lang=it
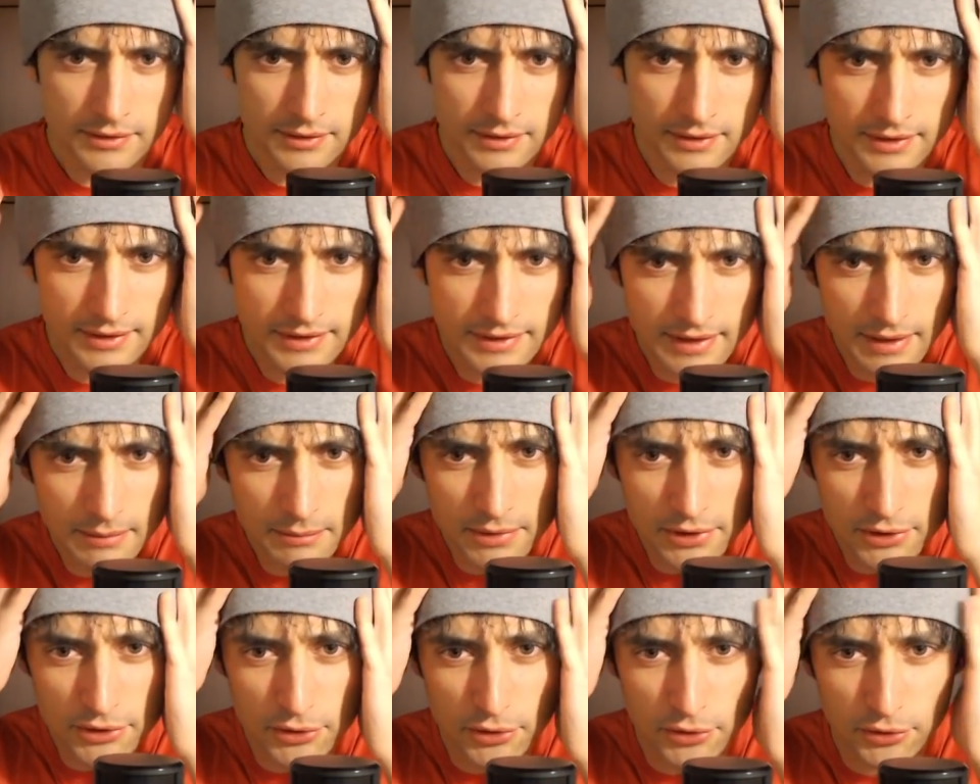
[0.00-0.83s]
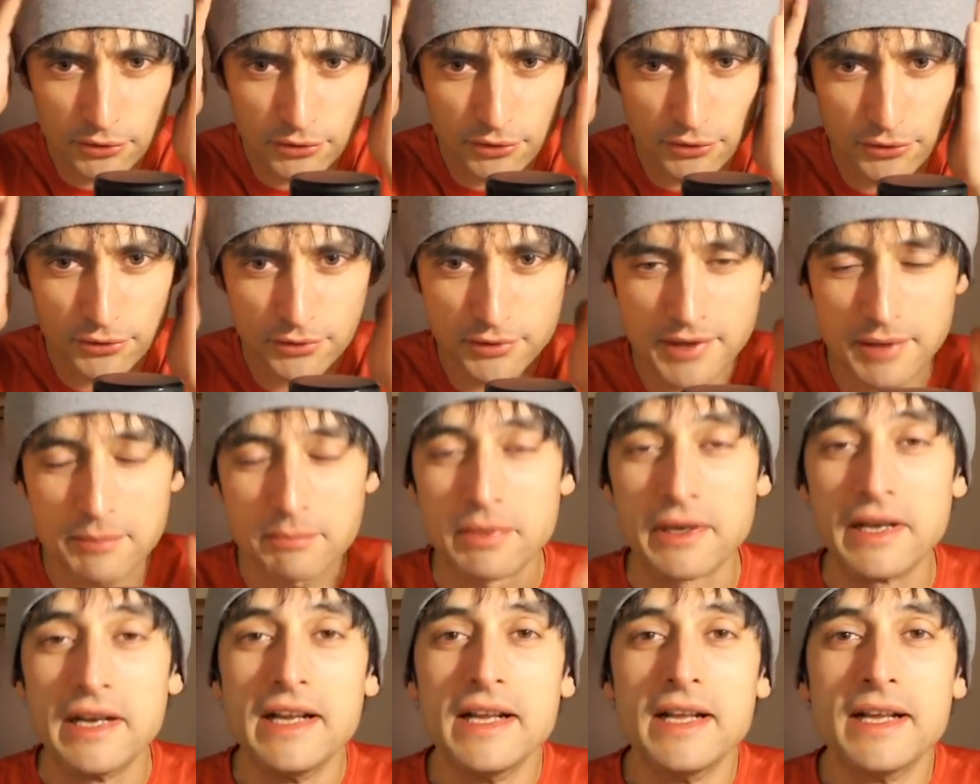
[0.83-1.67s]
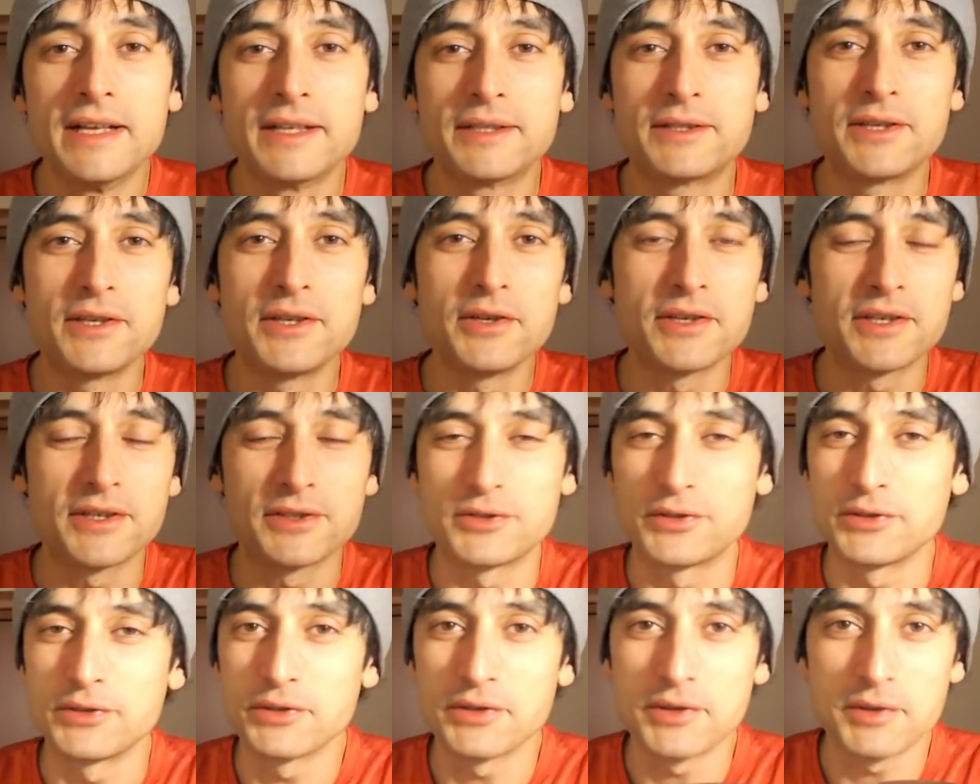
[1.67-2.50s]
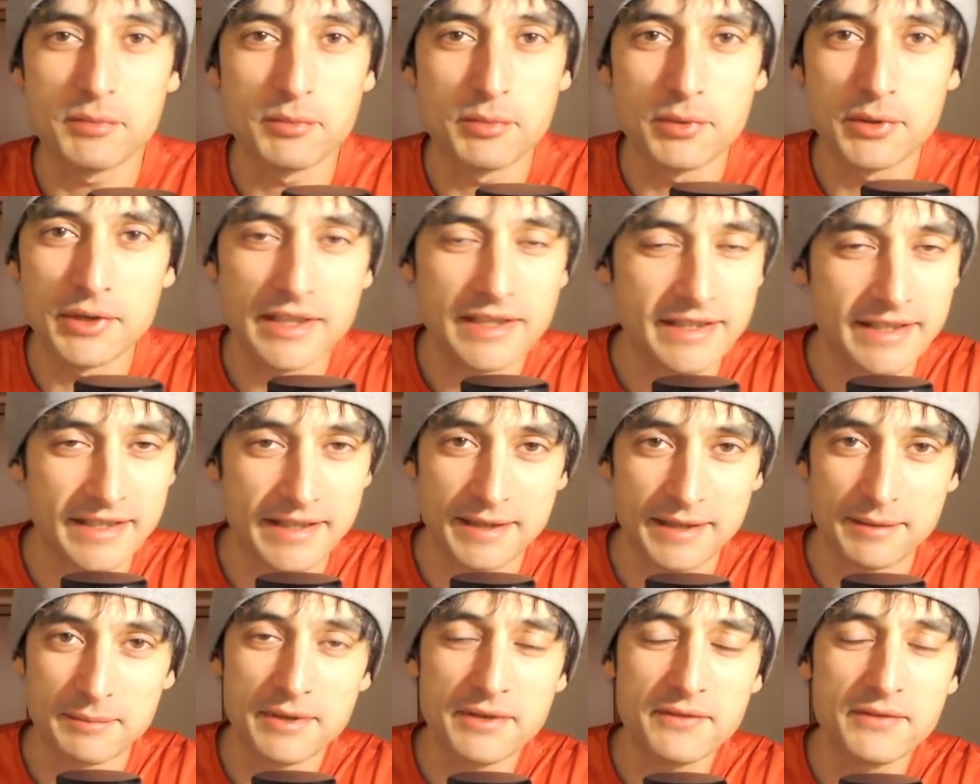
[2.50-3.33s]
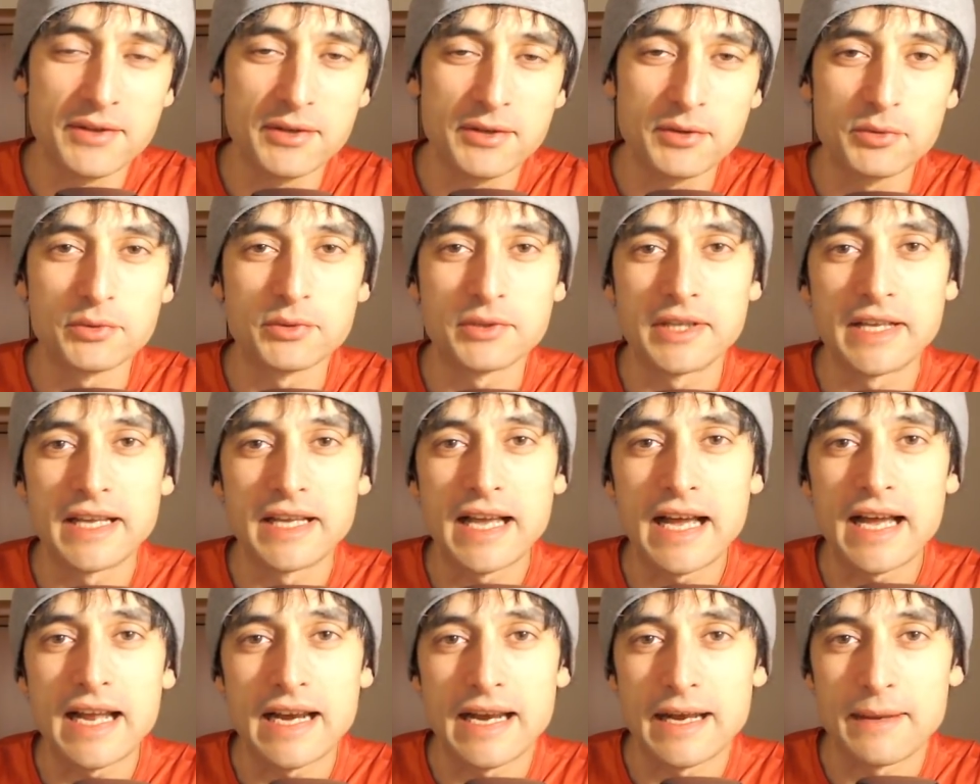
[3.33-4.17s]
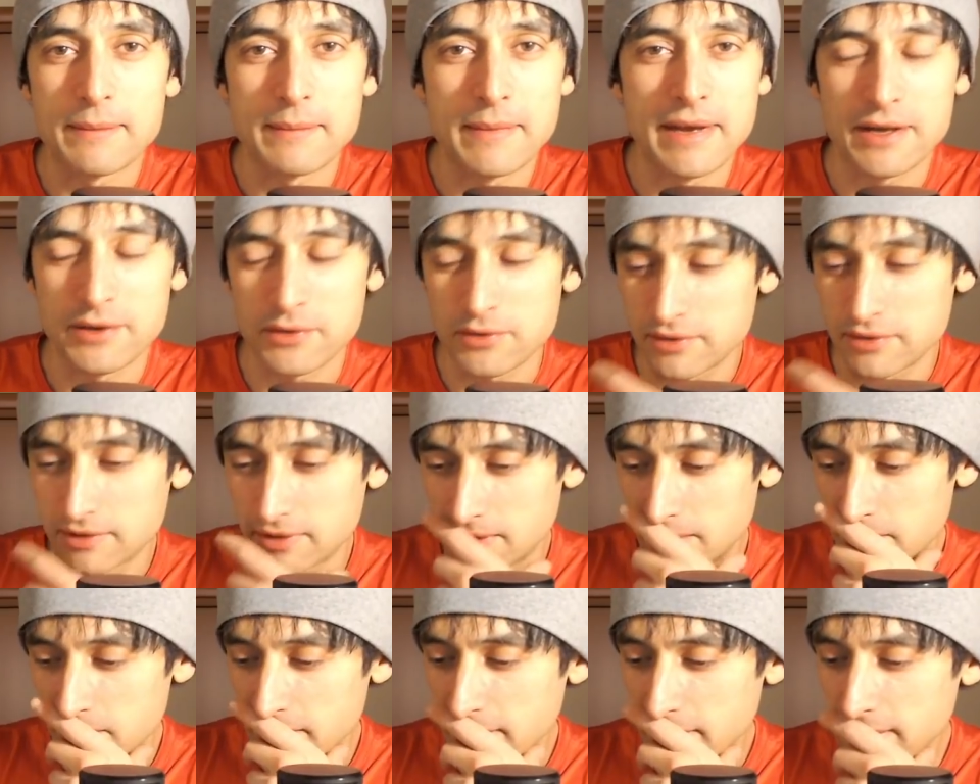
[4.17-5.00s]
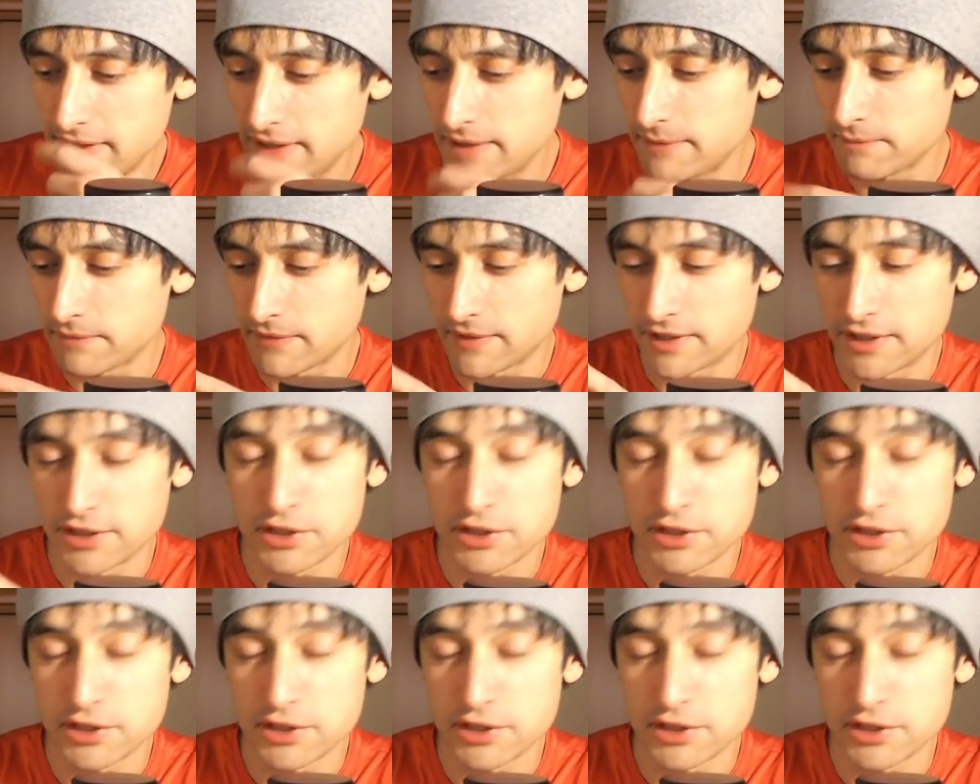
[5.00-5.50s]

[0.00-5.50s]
È sempre storto sto cappello. Signore e signori, buonasera, benvenuti all'amaro del lunedì.